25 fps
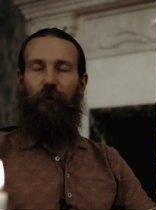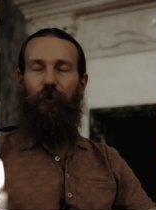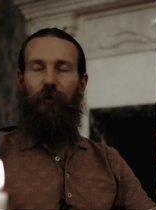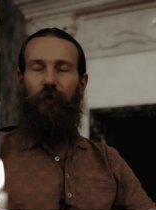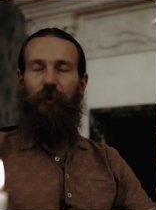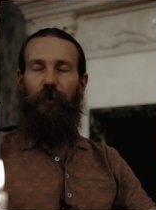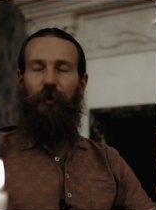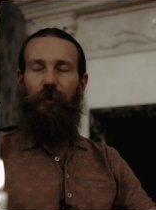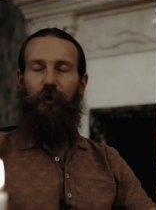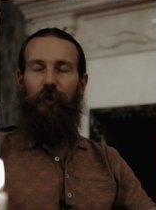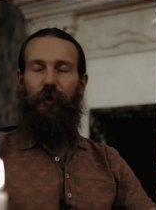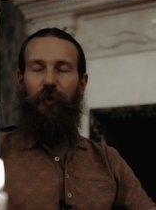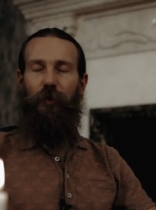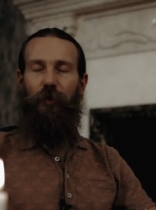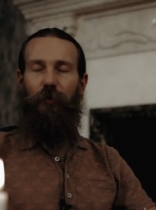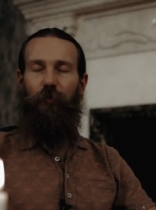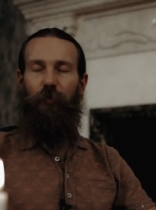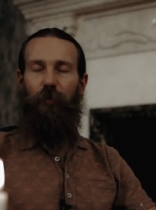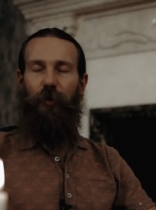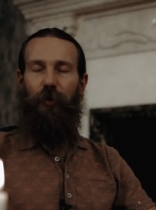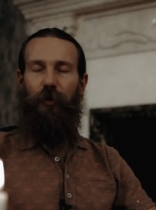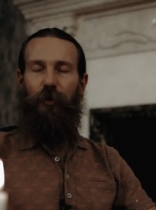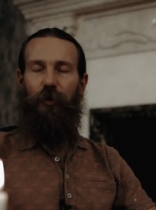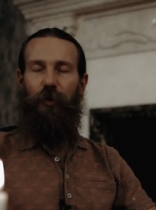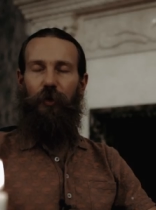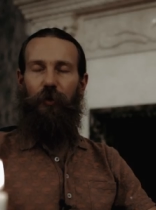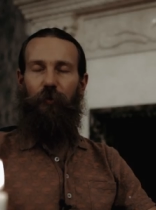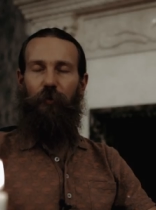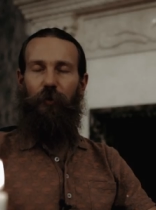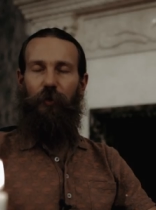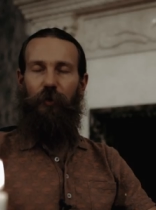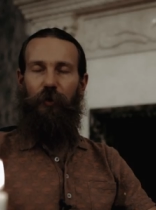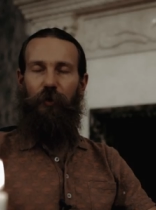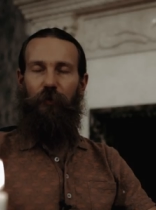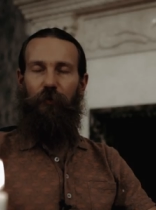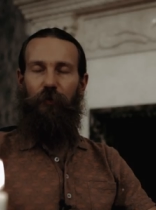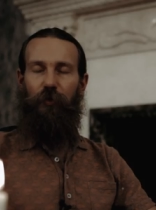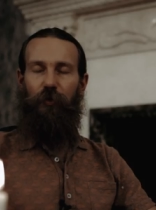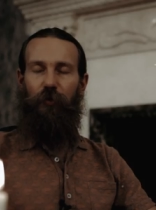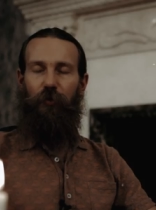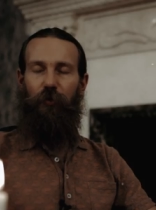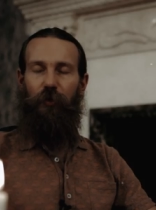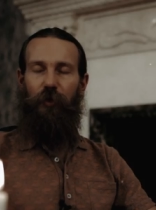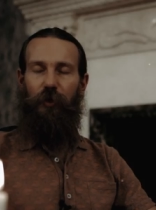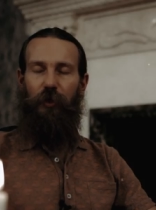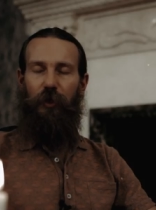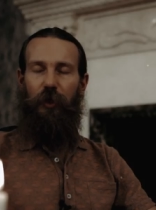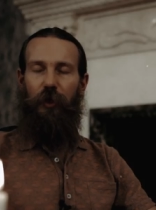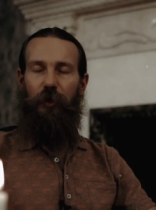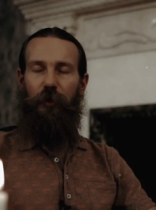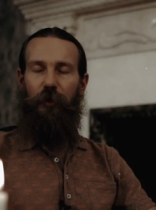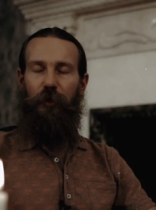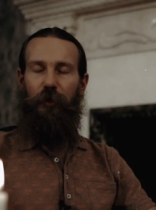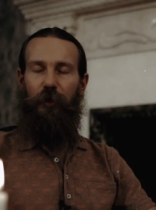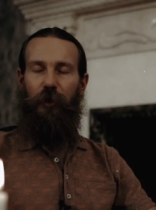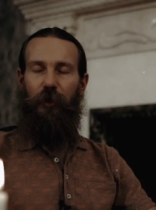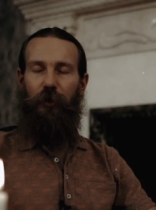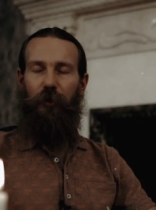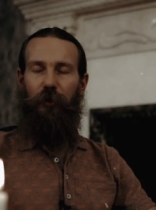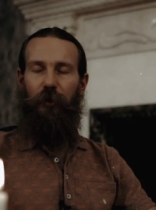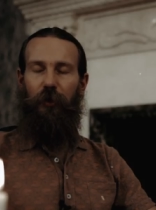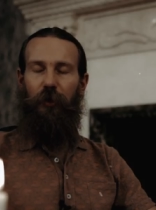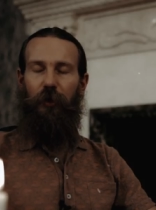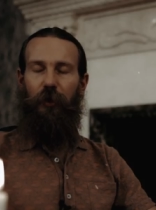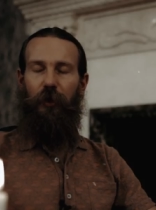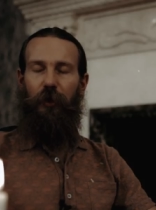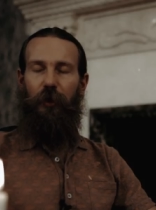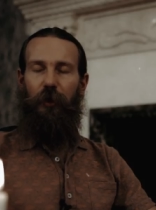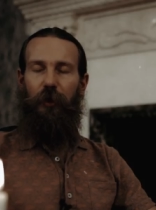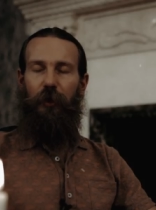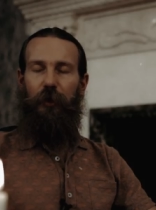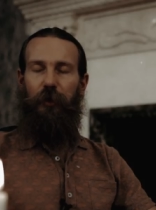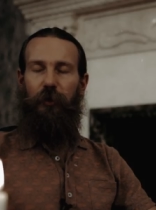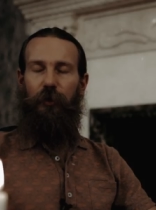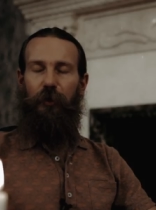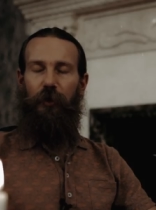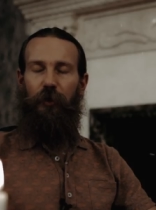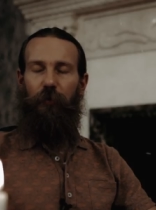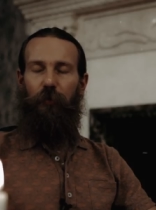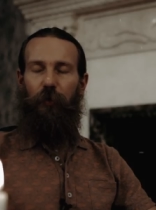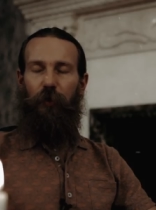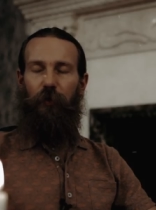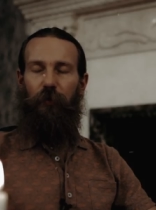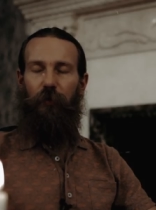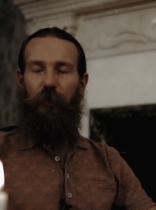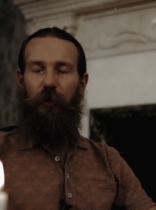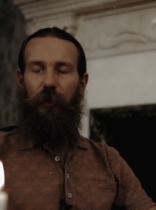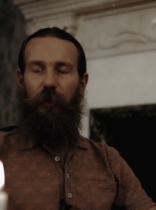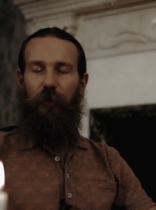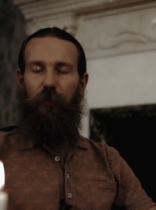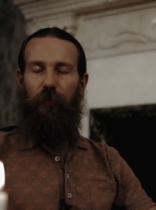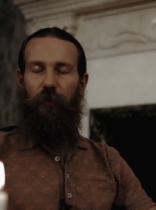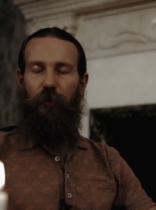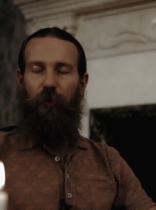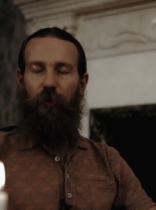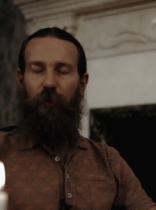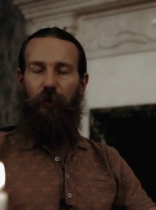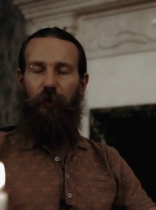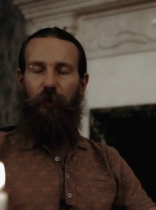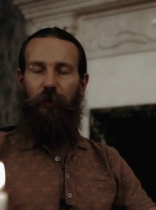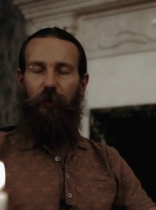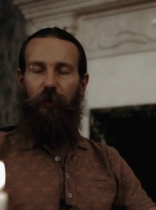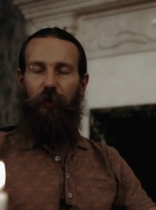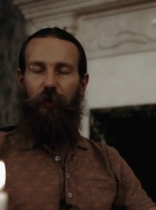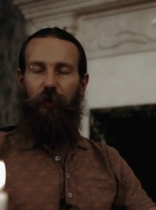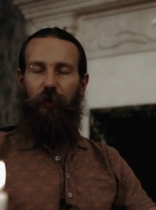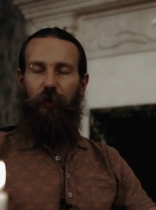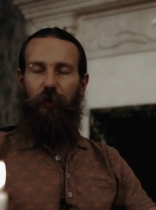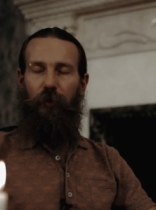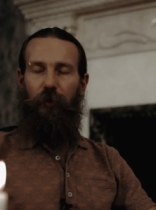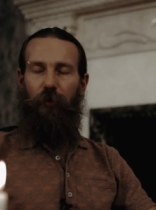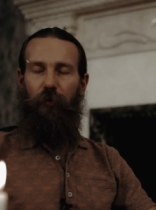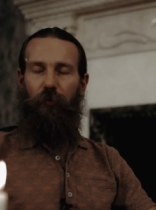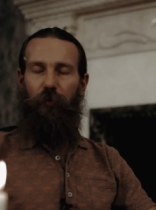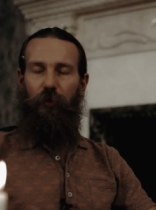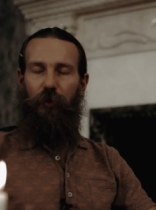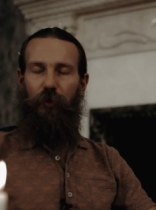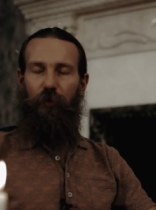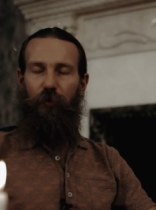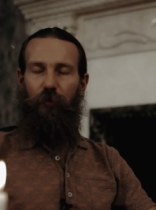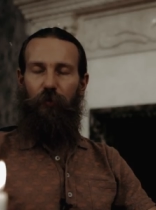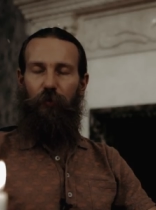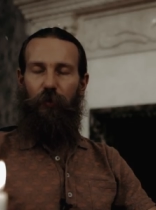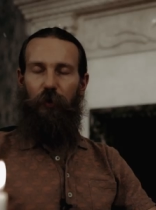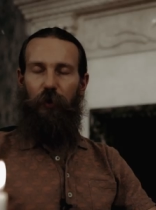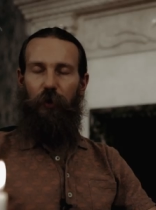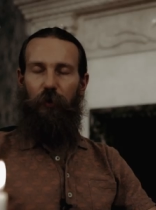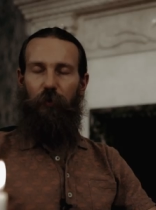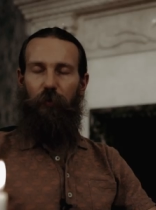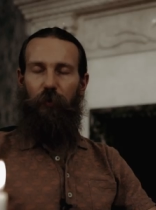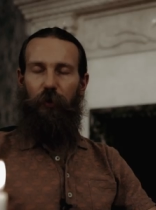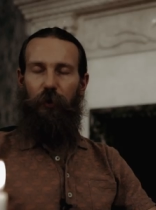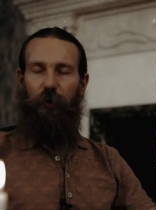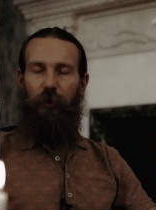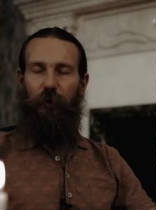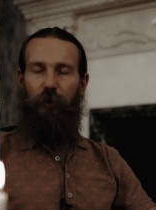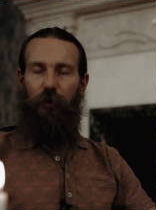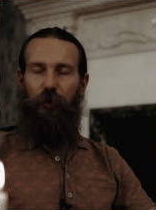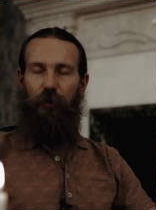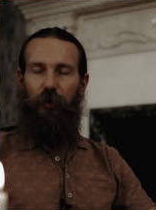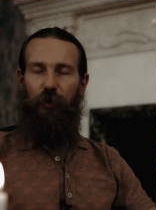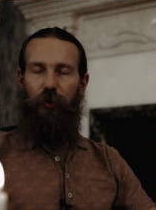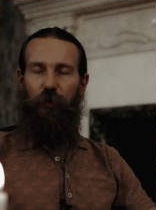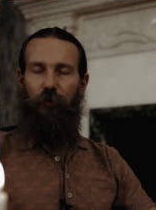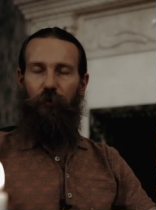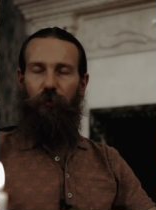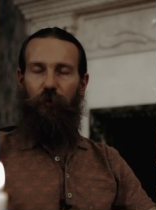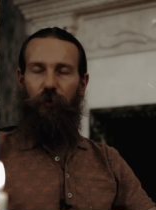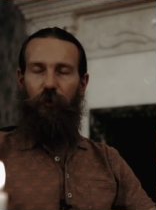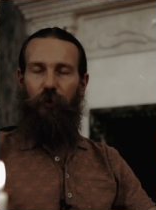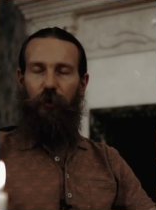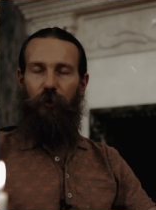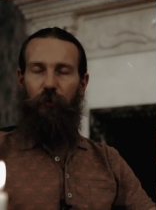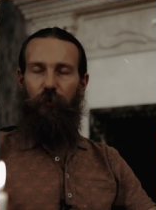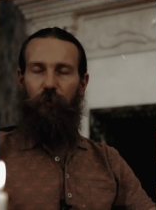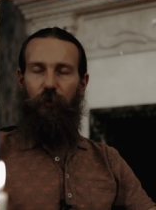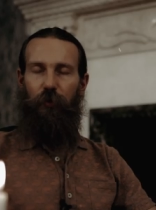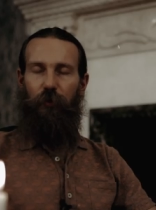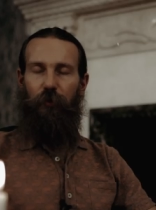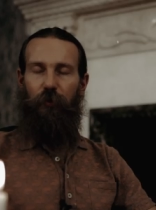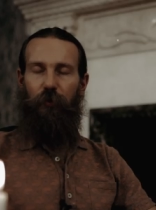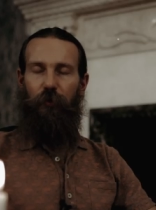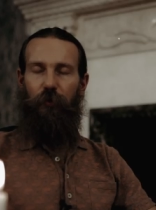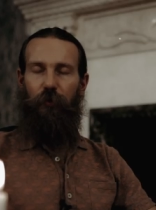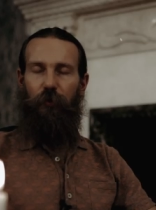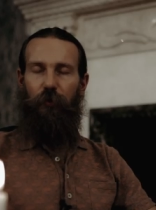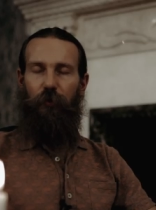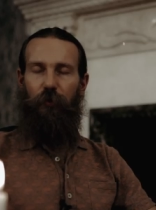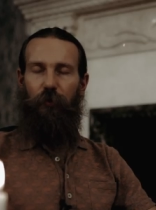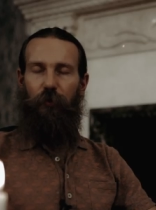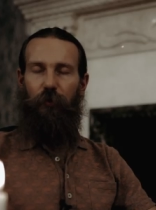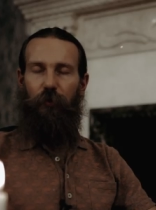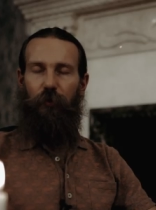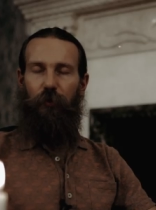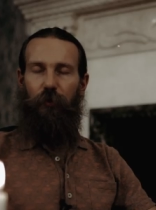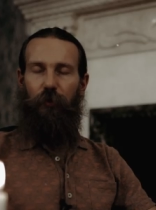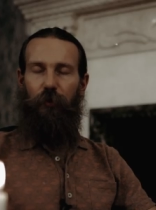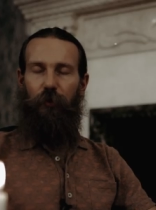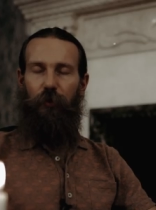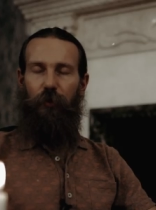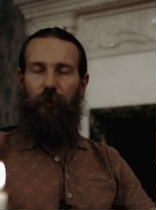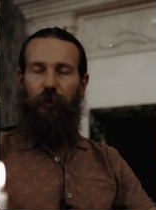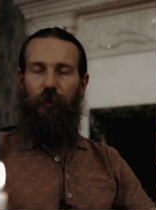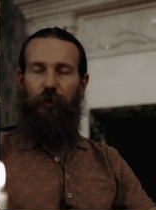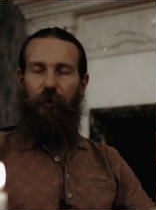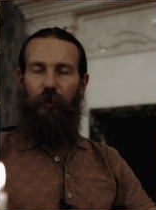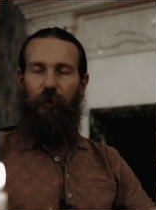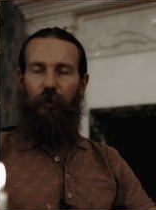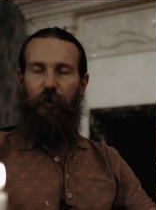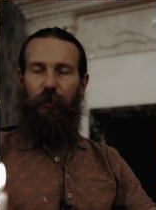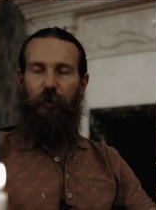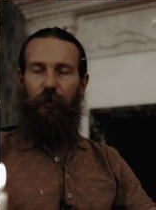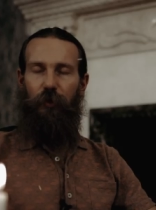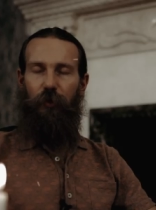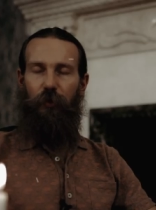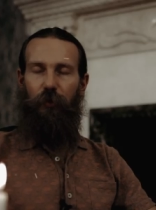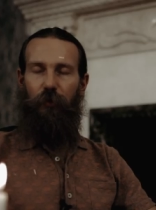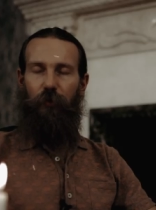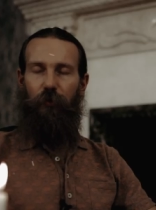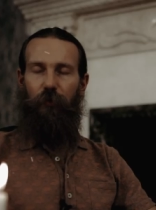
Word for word: и искренне прощаем их за все, если они как-то несправедливо поступили по отношению к нам из-за денег.